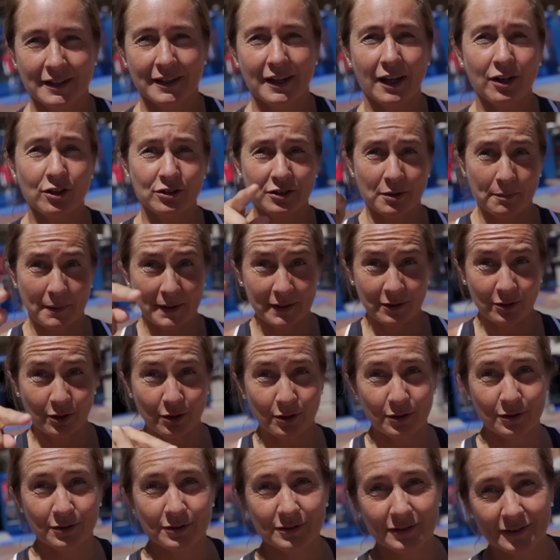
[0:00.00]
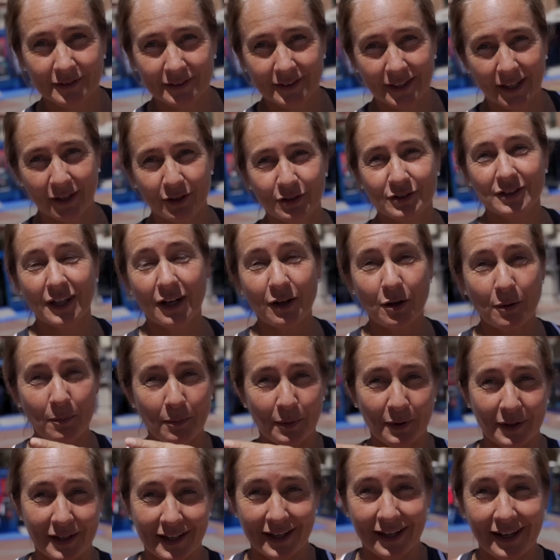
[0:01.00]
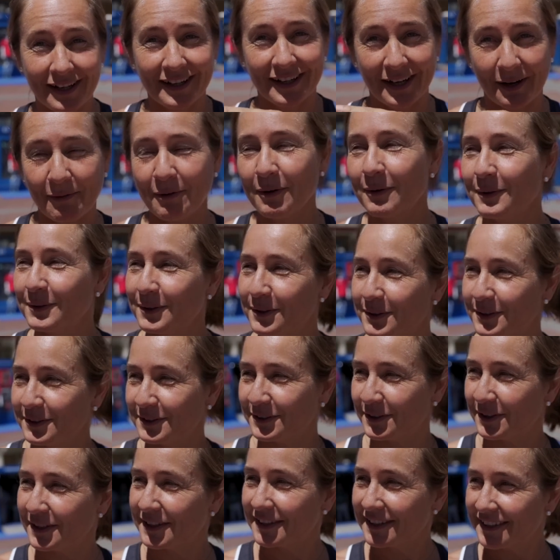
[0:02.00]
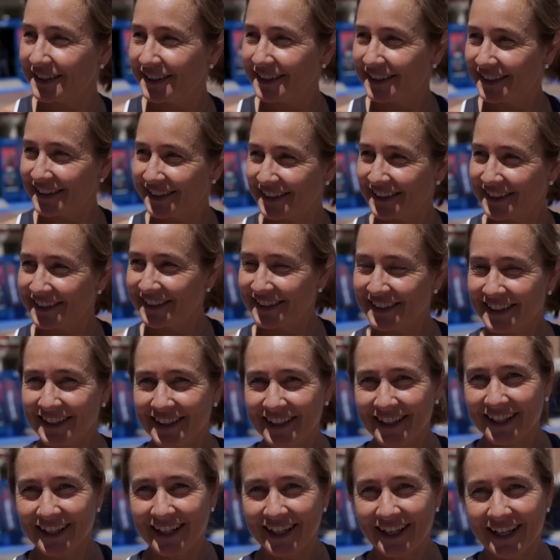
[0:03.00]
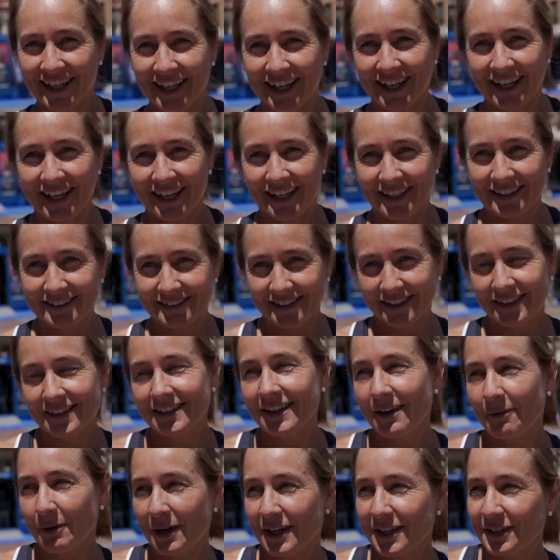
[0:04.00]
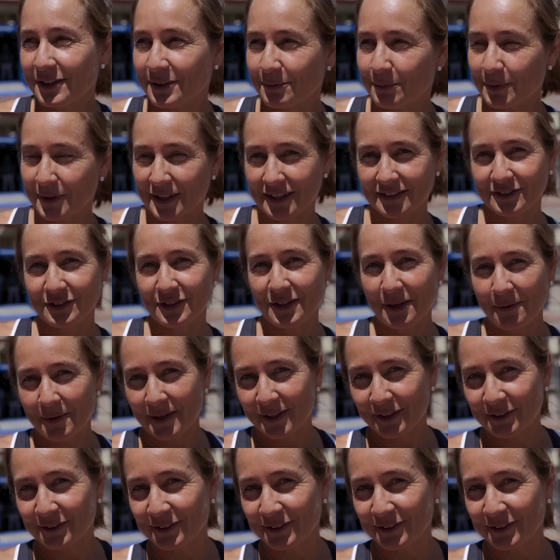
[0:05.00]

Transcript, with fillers: Que lo sepáis todos. Que no salgo porque él graba cuando no estoy. Tengo un negativo. Tiene ya varios, porque han sido ya varios